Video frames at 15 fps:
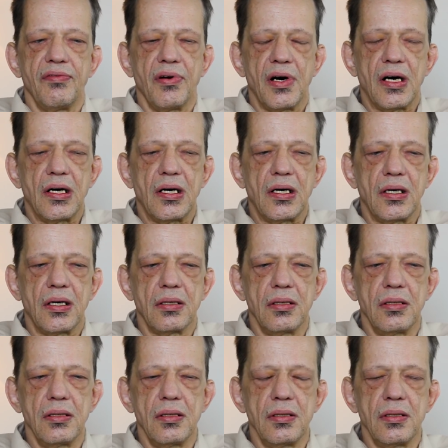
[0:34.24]
war
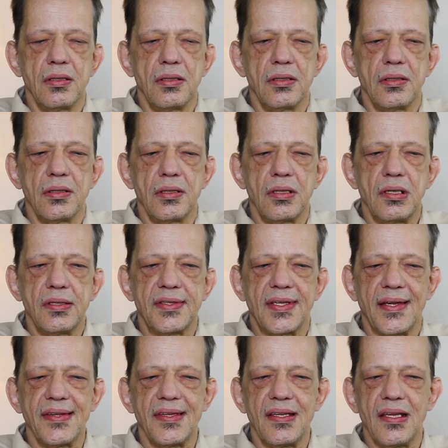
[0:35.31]
äh,
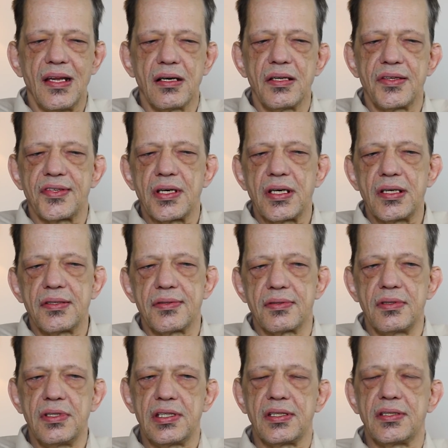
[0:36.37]
dann lange Zeit
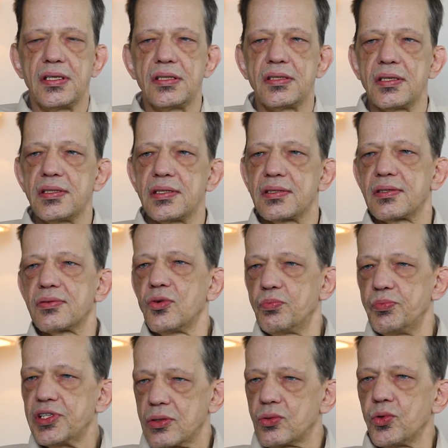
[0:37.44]
nicht tätig, um
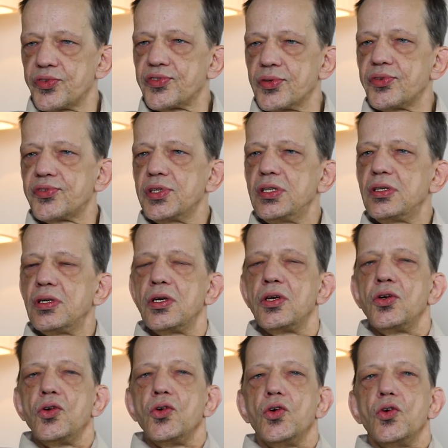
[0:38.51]
mich großzuziehen.
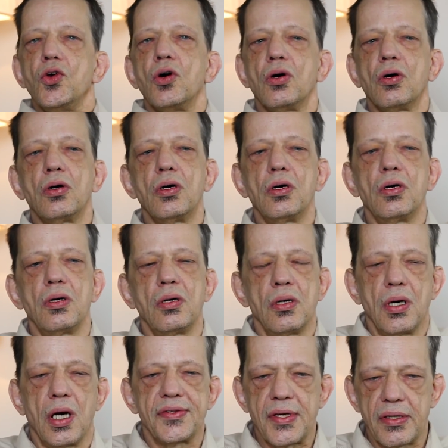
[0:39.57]
Äh,
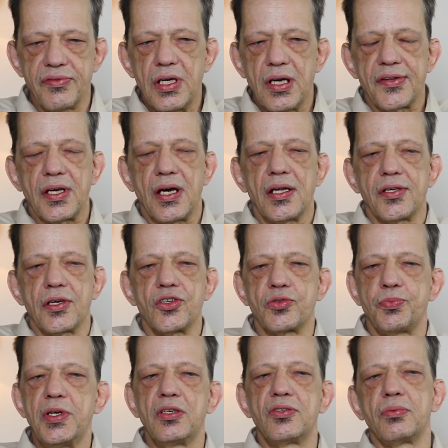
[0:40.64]
hat dann wieder Theater
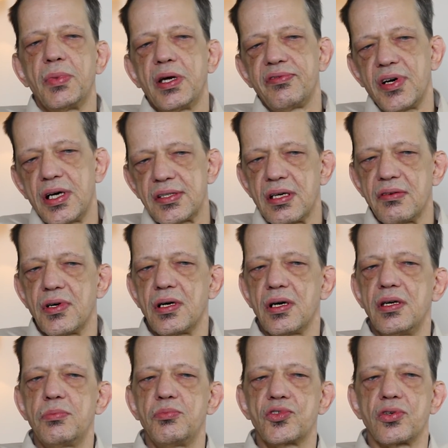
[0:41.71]
gespielt und mein Vater war
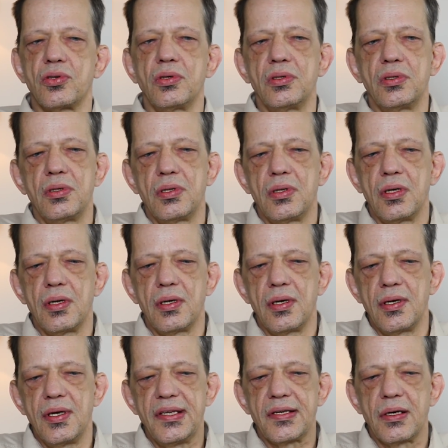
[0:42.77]
eben schon
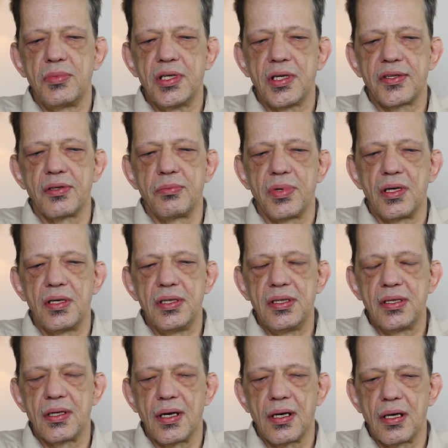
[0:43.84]
äh, etabliert in
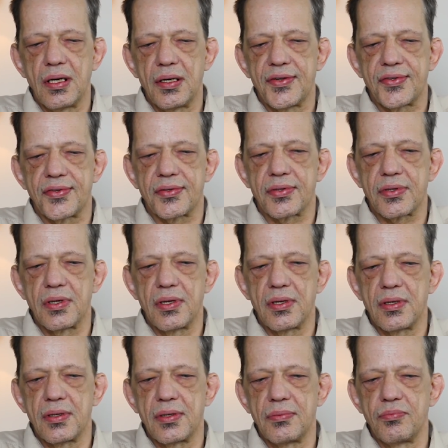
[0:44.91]
Berlin als
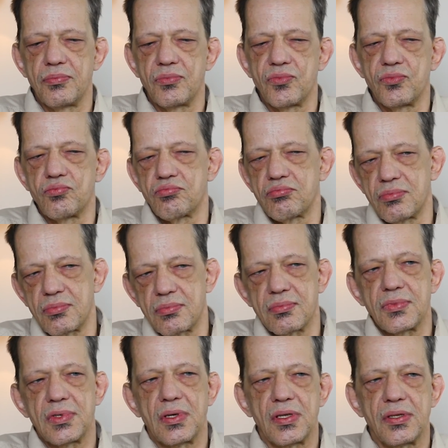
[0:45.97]
ähm,
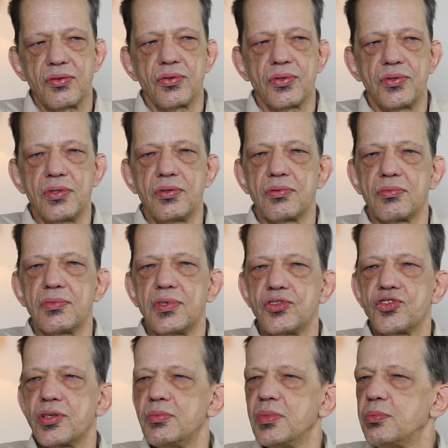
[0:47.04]
ja, die, die,
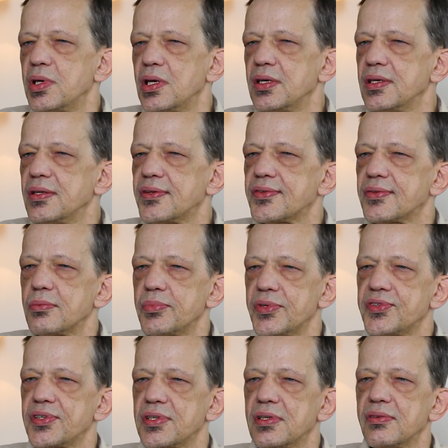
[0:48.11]
Stimme Berlins, so ein
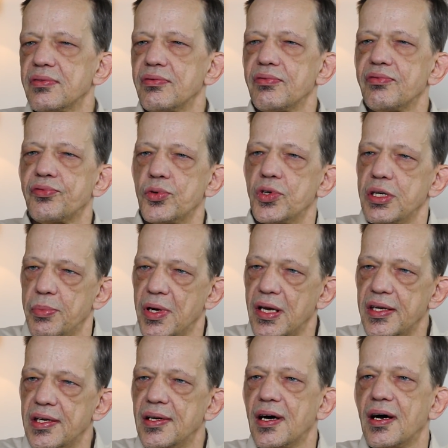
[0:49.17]
bisschen für die
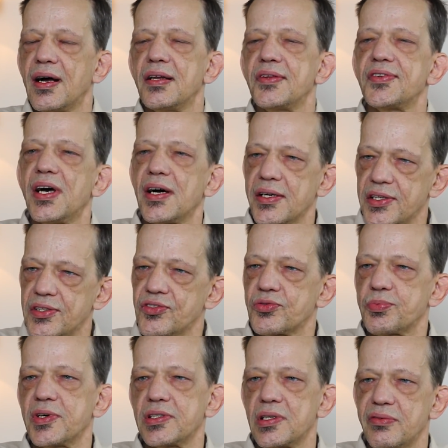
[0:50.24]
Berliner als
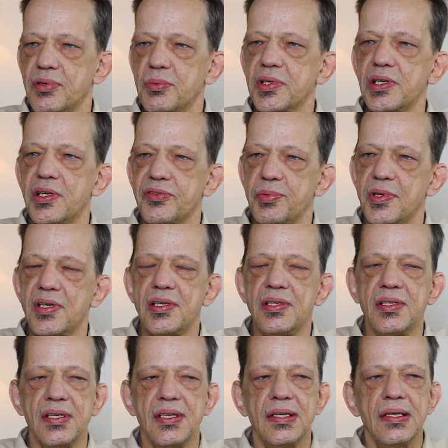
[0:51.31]
Nachrichtensprecher von Rias
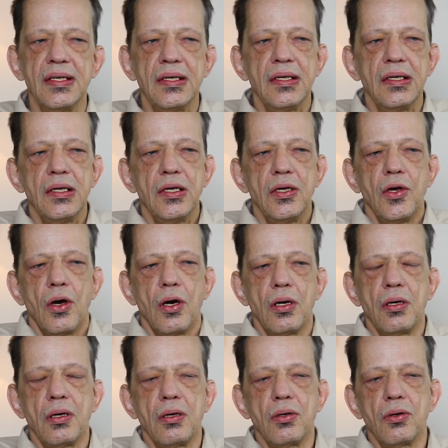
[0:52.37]
Berlin.
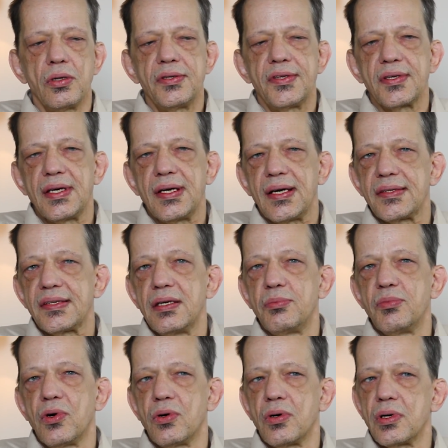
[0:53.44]
Äh, und er hat
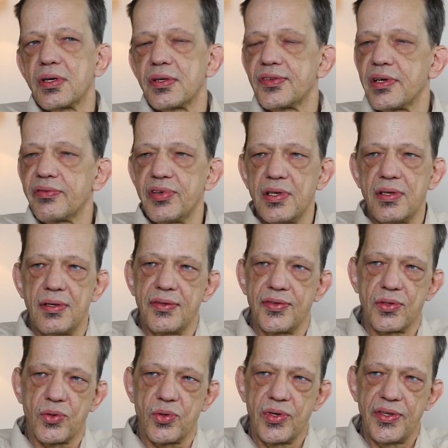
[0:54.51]
eben auch sehr viel
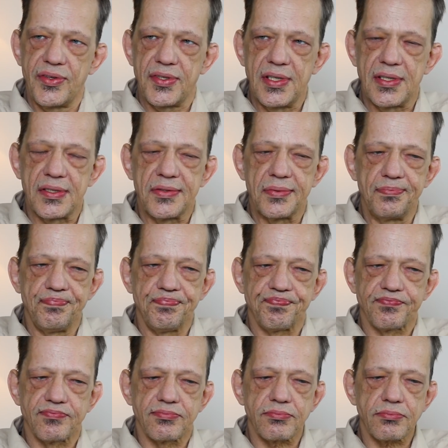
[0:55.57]
synchronisiert
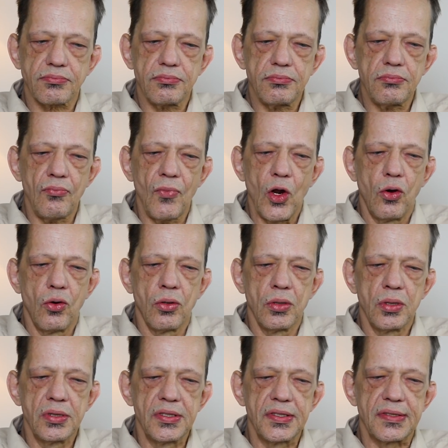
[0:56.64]

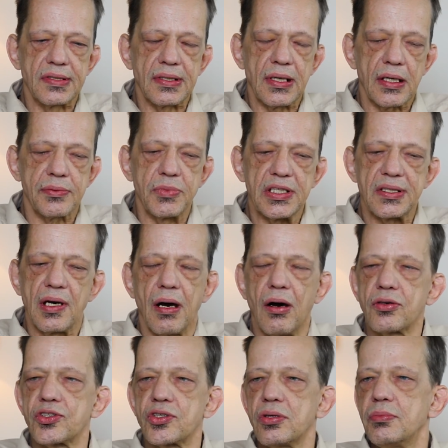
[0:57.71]
und hat mich da
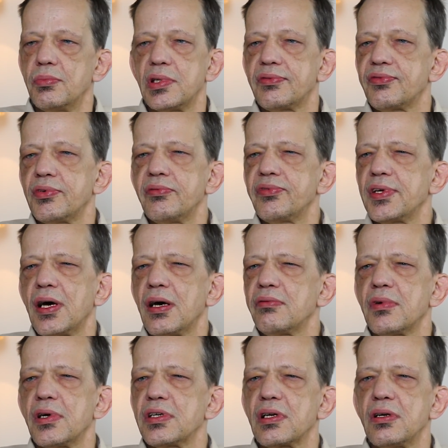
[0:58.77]
auch schon mit fünf Jahren
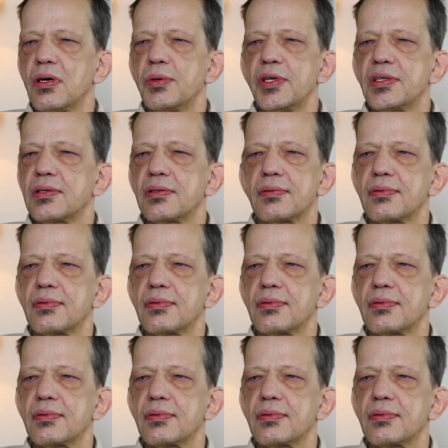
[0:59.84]
war ich glaube ich